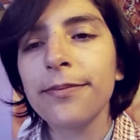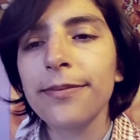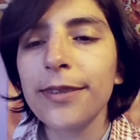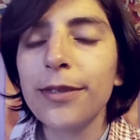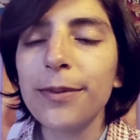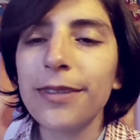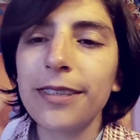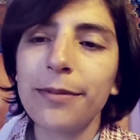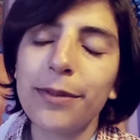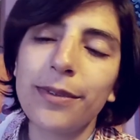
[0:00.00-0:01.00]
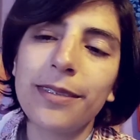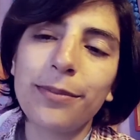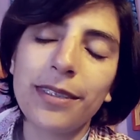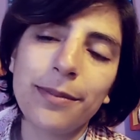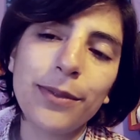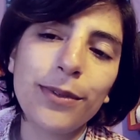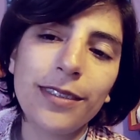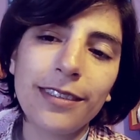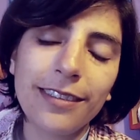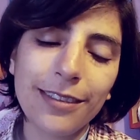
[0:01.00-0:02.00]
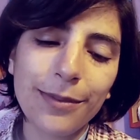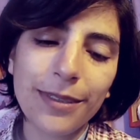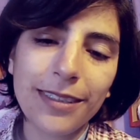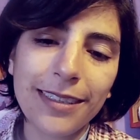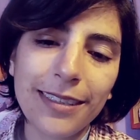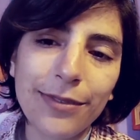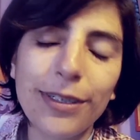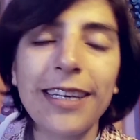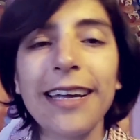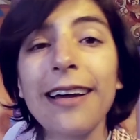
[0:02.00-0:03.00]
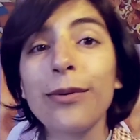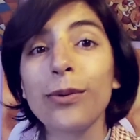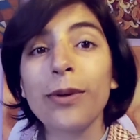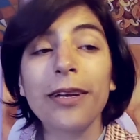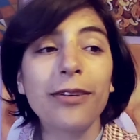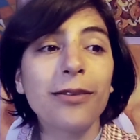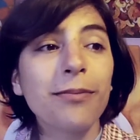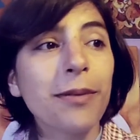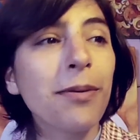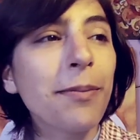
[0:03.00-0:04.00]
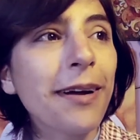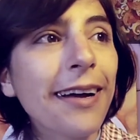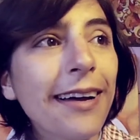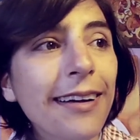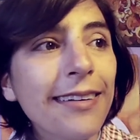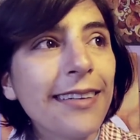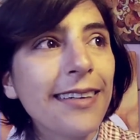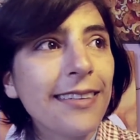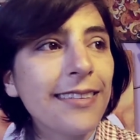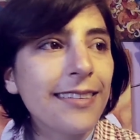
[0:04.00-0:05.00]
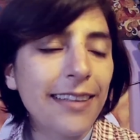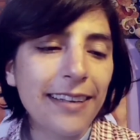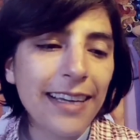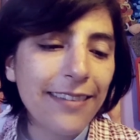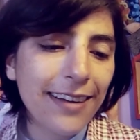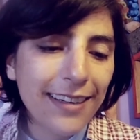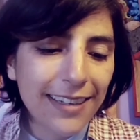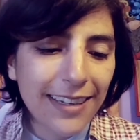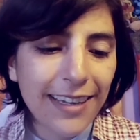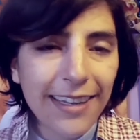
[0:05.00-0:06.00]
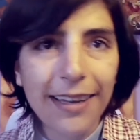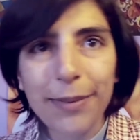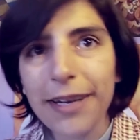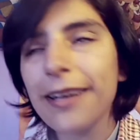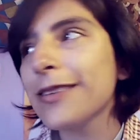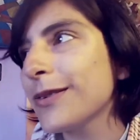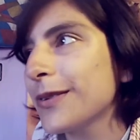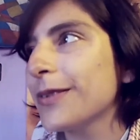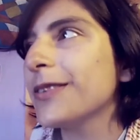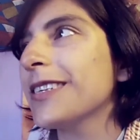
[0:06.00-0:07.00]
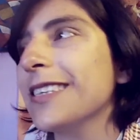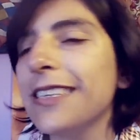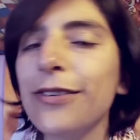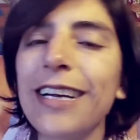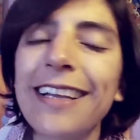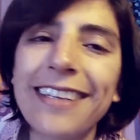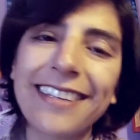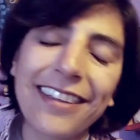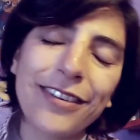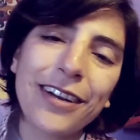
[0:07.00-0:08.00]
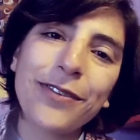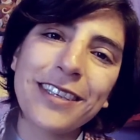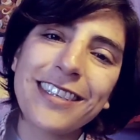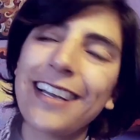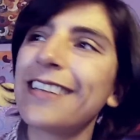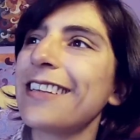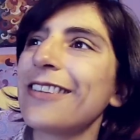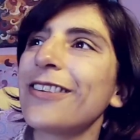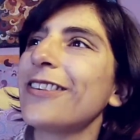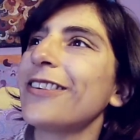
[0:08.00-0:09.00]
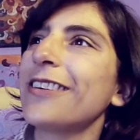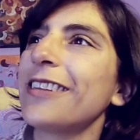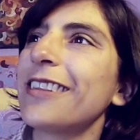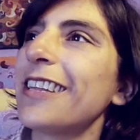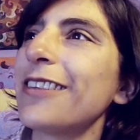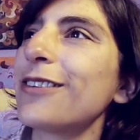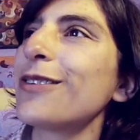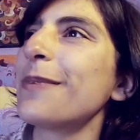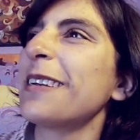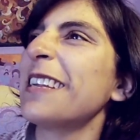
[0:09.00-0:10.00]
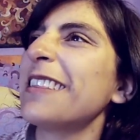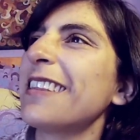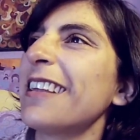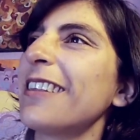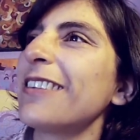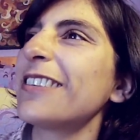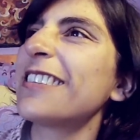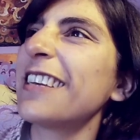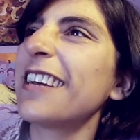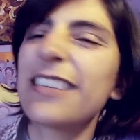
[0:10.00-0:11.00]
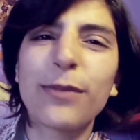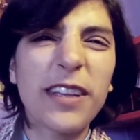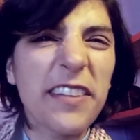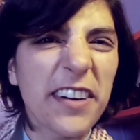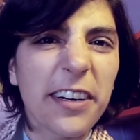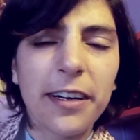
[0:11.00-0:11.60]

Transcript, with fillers: No porque me gusten porque me gusten, sino porque fui criada junto a ellos. Mi papá se dedicaba a arreglar aparatos y yo era la testadora oficial de todos los Nintendo, Super Nintendo, Sega, whatever.